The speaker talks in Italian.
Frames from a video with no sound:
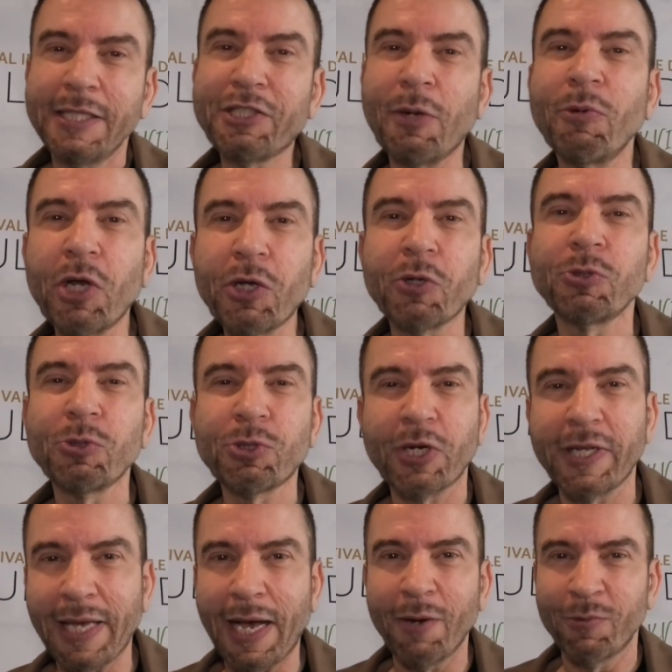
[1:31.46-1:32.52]
diciamo che il
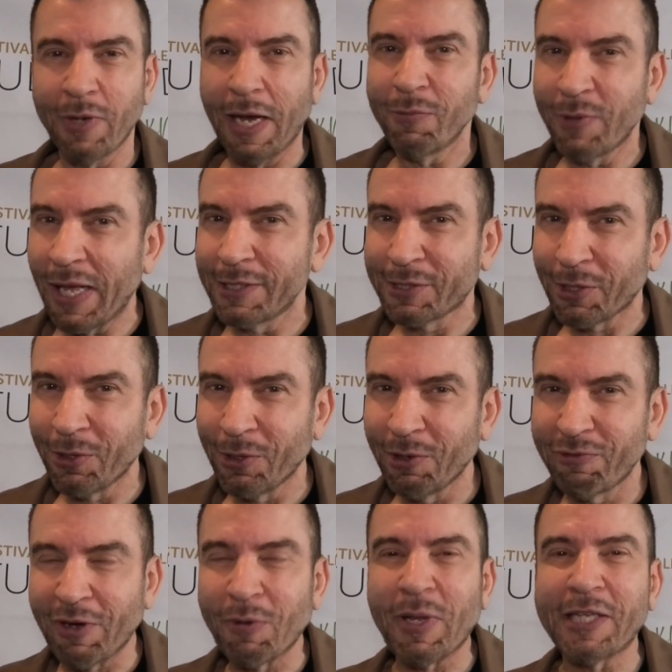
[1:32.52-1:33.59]
conduttore ha un, ha un
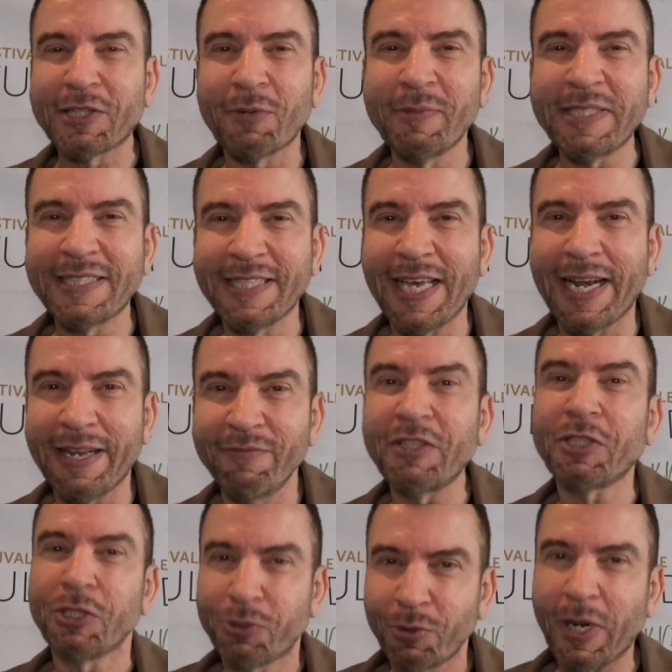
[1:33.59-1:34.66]
altro, fa un altro mestiere,
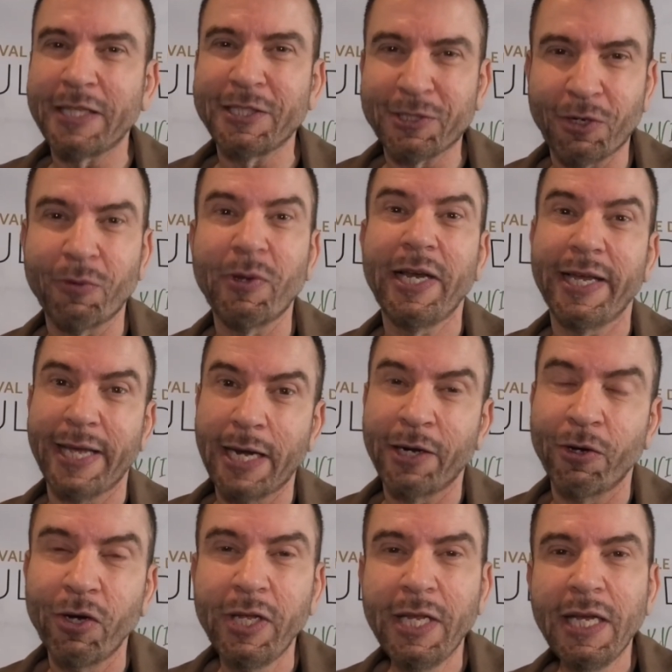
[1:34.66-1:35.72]
invece i giurati sono quelli che
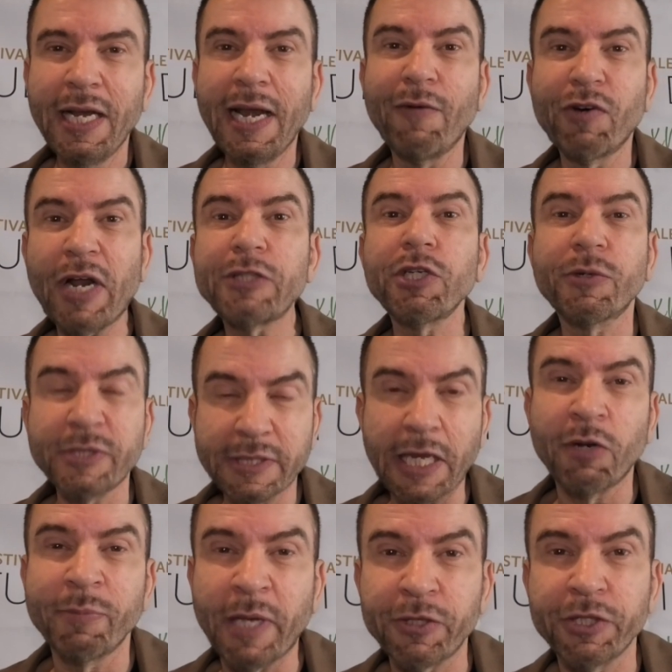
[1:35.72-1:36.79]
hanno lavorato e
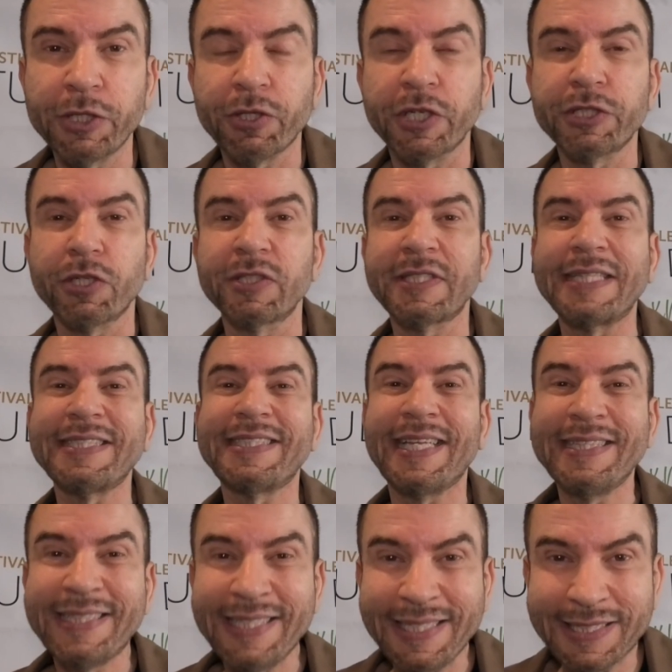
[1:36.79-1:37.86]
quest'anno mi hanno detto che sono stati
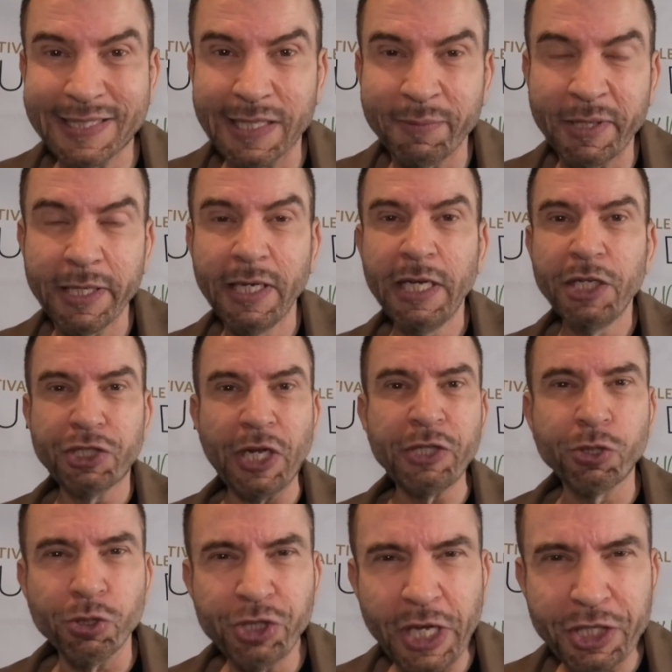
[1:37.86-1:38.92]
tantissimi,
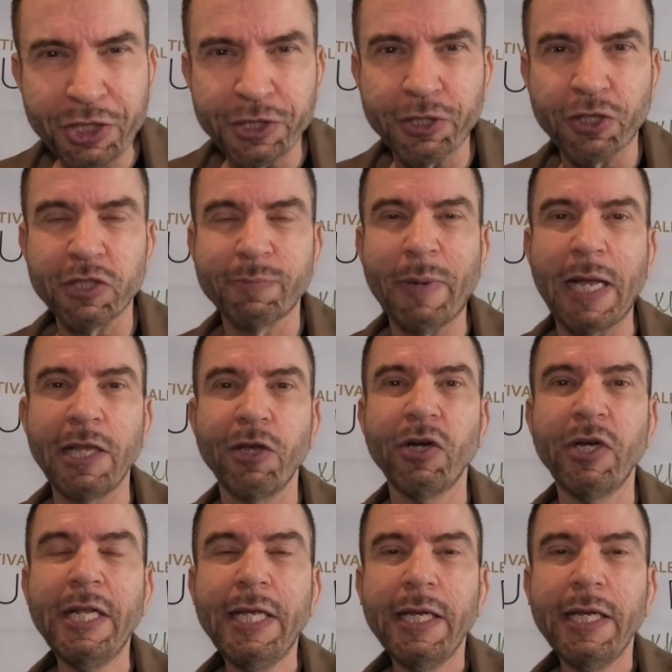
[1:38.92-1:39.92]
110 se non sbaglio,